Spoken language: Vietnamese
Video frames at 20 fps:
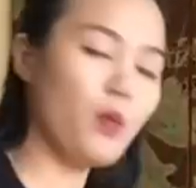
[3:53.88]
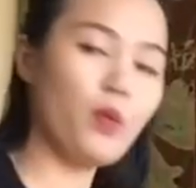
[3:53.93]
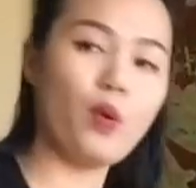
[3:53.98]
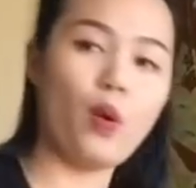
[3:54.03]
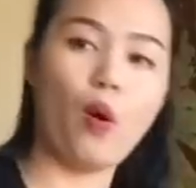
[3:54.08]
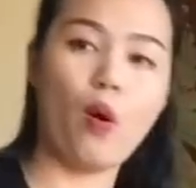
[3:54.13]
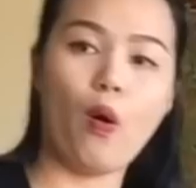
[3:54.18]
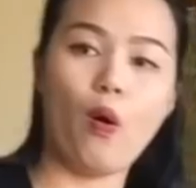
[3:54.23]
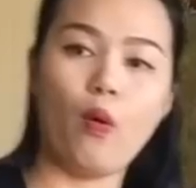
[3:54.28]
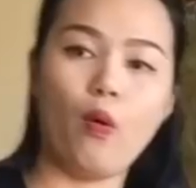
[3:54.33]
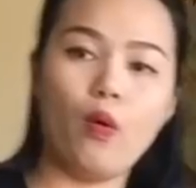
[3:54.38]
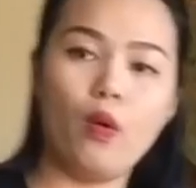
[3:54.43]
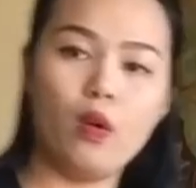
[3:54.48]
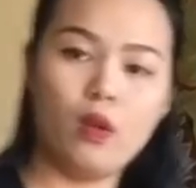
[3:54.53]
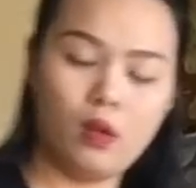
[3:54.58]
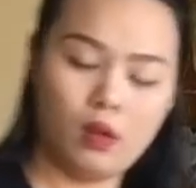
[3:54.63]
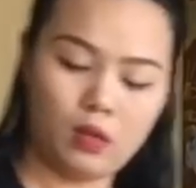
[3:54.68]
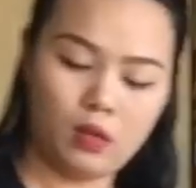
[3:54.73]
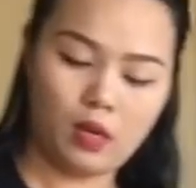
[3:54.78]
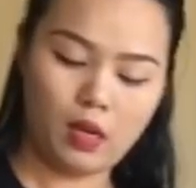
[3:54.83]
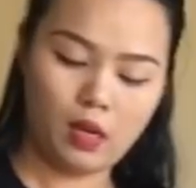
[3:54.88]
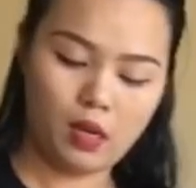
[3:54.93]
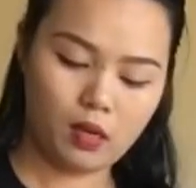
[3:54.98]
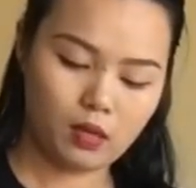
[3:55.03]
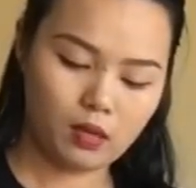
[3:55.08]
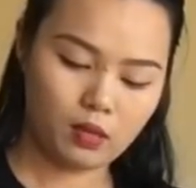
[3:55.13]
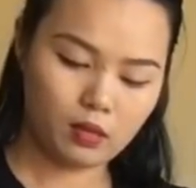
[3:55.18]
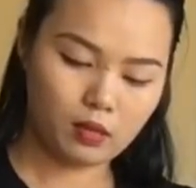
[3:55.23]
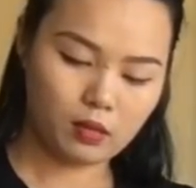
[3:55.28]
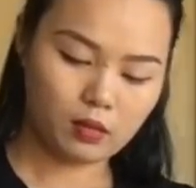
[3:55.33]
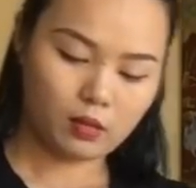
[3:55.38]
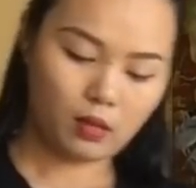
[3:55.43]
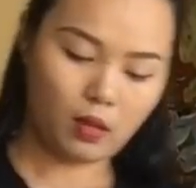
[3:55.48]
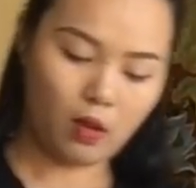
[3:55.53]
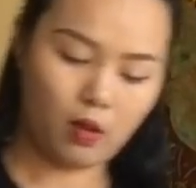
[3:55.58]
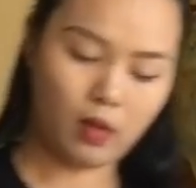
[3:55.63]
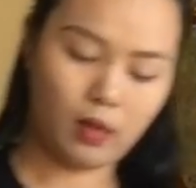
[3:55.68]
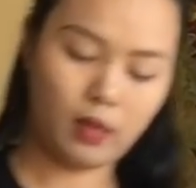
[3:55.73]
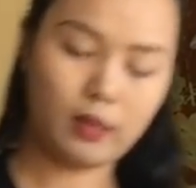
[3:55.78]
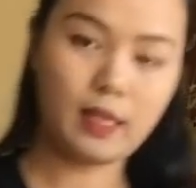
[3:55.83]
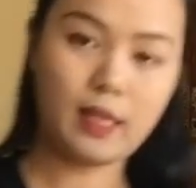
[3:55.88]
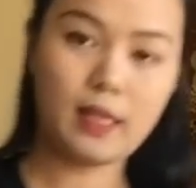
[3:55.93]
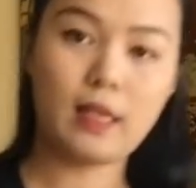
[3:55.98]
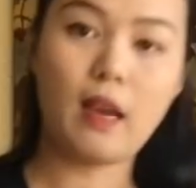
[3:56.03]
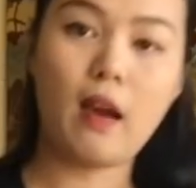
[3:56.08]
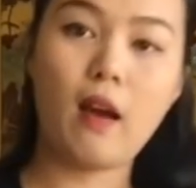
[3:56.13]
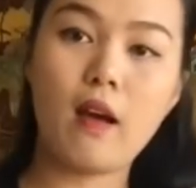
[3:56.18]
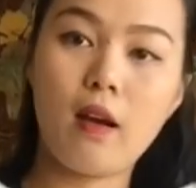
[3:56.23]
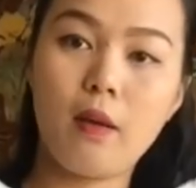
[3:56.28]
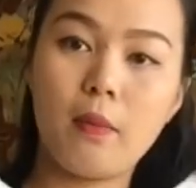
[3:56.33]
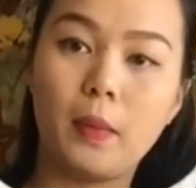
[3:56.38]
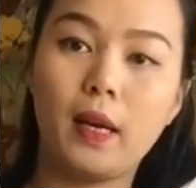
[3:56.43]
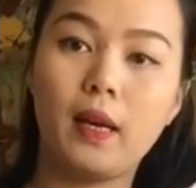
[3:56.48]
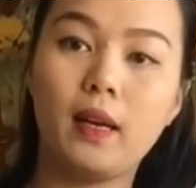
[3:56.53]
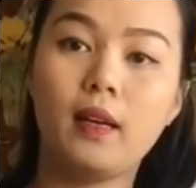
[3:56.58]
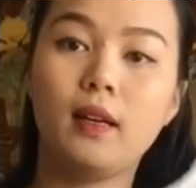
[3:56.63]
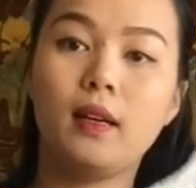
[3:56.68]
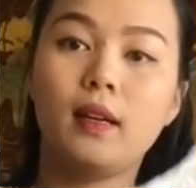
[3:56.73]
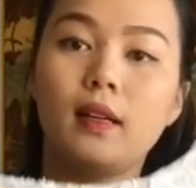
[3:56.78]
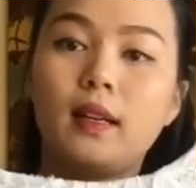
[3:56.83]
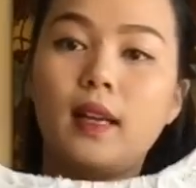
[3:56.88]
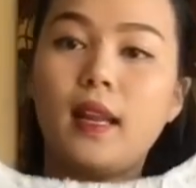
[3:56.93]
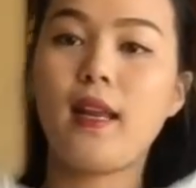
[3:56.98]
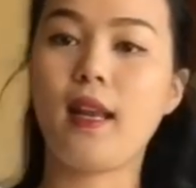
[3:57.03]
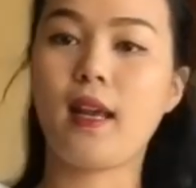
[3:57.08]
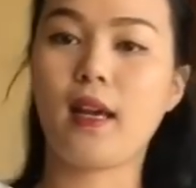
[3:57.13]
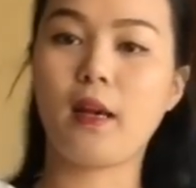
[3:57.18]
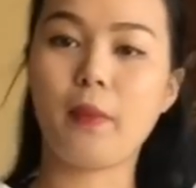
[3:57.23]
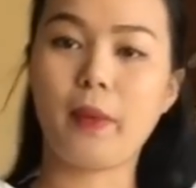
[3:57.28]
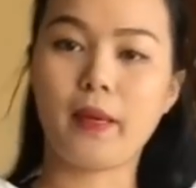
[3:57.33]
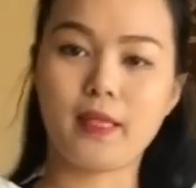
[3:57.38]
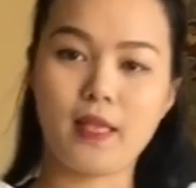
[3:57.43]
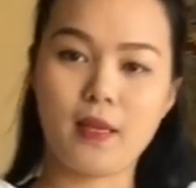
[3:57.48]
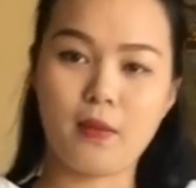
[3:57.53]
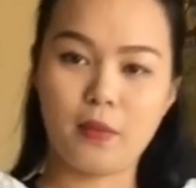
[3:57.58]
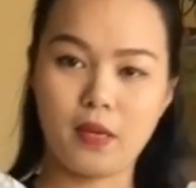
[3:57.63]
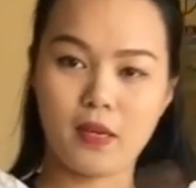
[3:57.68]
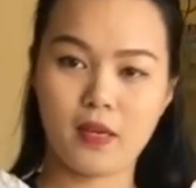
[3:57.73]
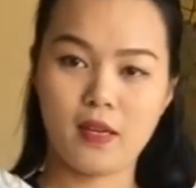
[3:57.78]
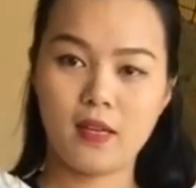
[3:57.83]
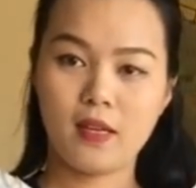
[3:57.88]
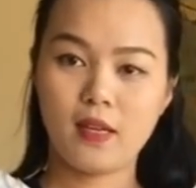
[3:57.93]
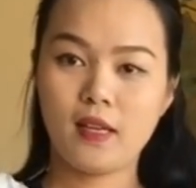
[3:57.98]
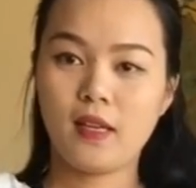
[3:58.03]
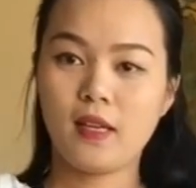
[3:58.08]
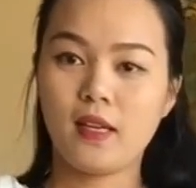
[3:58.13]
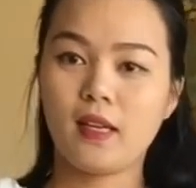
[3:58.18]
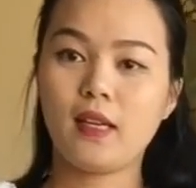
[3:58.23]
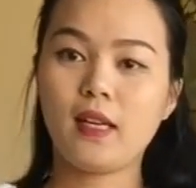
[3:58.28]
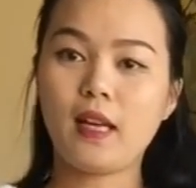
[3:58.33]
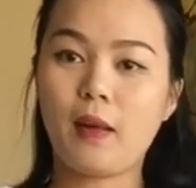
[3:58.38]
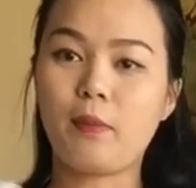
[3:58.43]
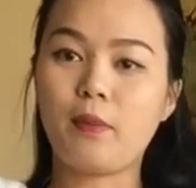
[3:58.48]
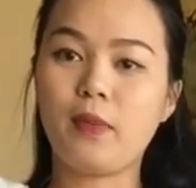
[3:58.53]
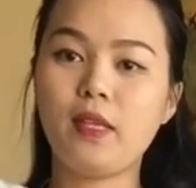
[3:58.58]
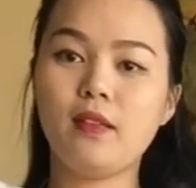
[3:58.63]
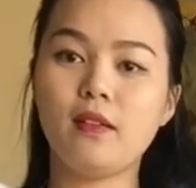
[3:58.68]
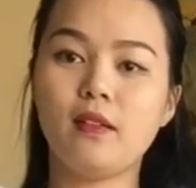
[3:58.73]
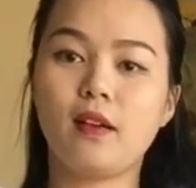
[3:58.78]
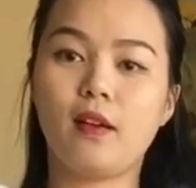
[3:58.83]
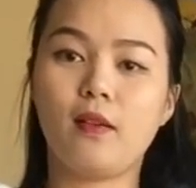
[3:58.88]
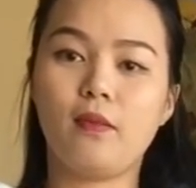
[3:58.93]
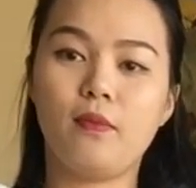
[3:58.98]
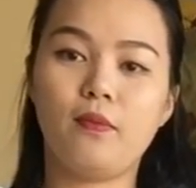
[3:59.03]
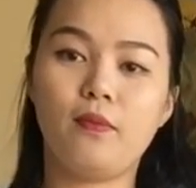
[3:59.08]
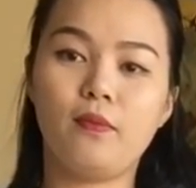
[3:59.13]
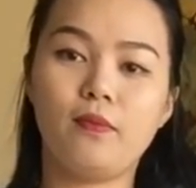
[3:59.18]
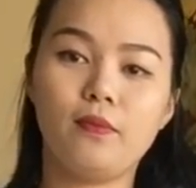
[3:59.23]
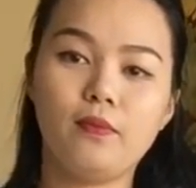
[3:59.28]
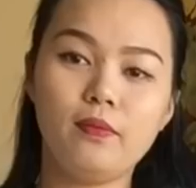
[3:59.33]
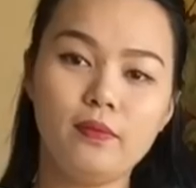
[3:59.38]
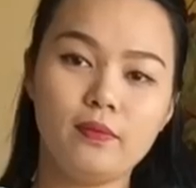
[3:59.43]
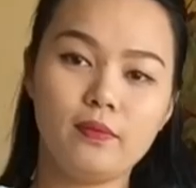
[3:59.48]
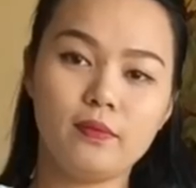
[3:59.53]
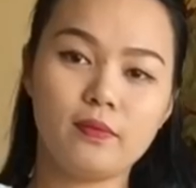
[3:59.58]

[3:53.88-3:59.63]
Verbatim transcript: mua đồ đó, toàn là người ta cho không à. Đây nè các bạn, xem cái đầm dễ thương không.